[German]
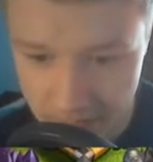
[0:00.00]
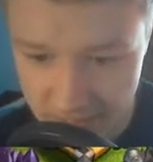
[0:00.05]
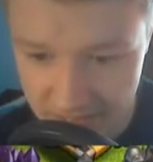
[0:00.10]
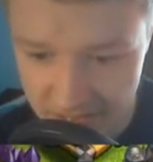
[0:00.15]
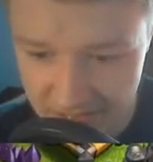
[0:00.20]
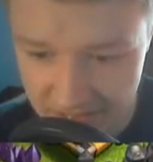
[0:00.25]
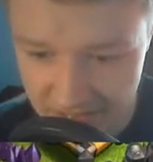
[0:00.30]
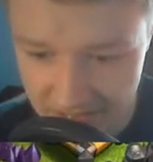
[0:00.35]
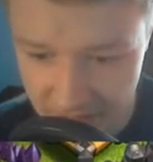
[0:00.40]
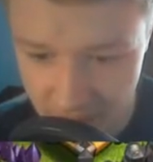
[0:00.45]

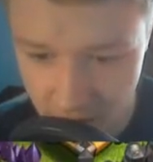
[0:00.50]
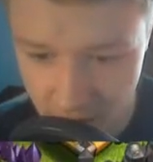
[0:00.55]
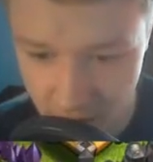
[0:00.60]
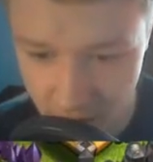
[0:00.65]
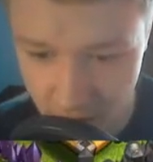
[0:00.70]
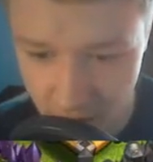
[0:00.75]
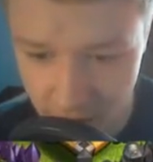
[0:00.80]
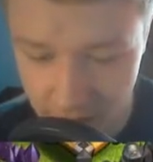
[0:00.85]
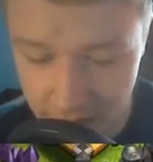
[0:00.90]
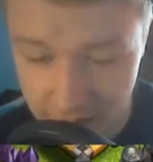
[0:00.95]
So.
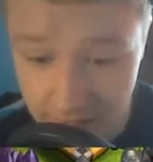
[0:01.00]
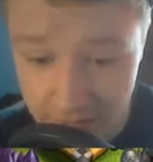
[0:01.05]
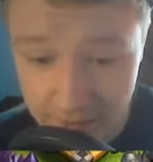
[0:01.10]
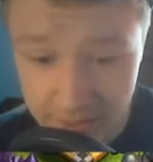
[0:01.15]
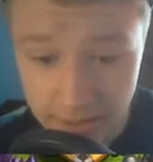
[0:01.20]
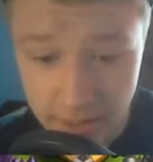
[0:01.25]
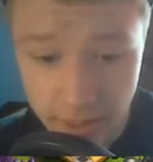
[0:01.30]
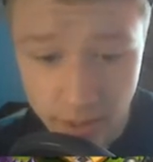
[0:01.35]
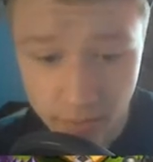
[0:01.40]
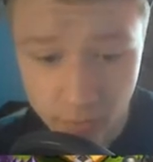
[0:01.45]

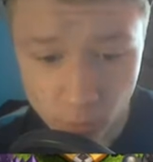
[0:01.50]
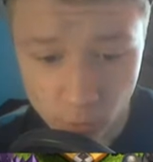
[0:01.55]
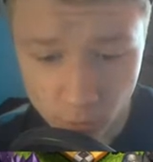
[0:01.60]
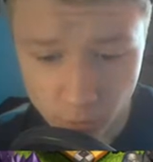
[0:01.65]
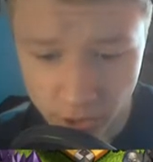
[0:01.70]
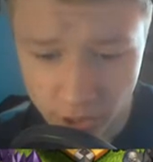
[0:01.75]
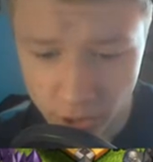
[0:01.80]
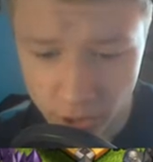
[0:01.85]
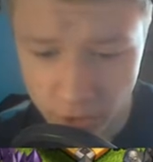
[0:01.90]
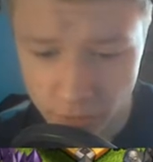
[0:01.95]
Im
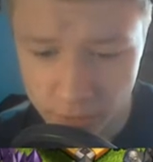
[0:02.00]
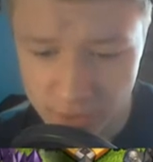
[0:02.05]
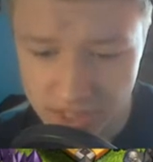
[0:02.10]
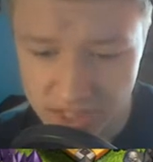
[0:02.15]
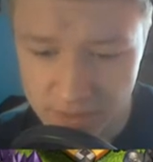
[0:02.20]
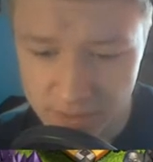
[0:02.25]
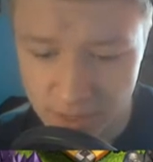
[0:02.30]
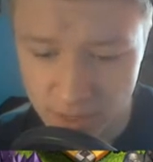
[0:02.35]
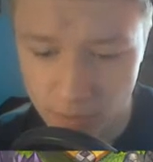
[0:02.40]
Übrigen können wir uns jetzt mal